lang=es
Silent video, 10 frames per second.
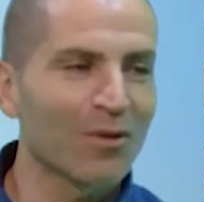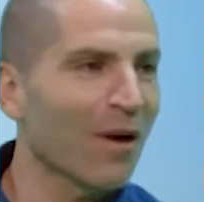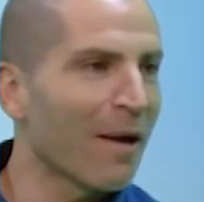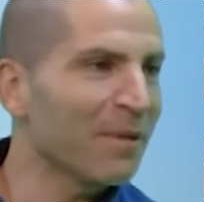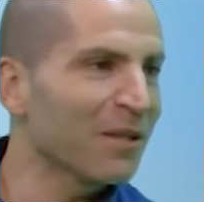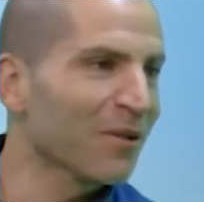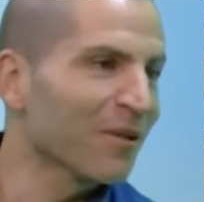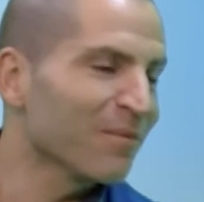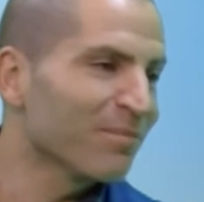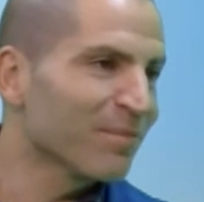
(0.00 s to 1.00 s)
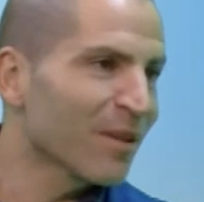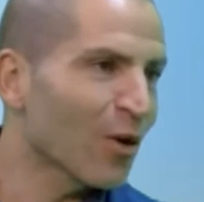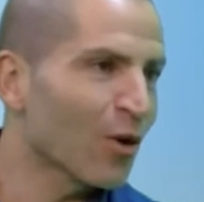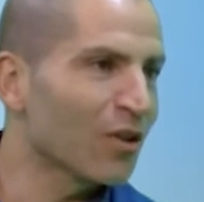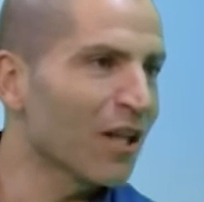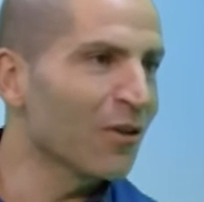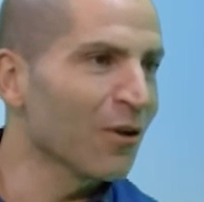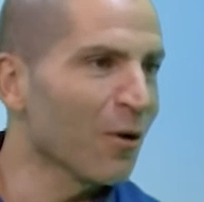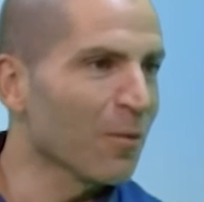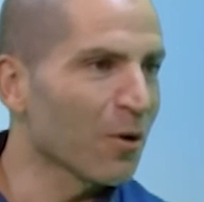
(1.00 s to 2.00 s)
otros ámbitos, contentos, ¿no?,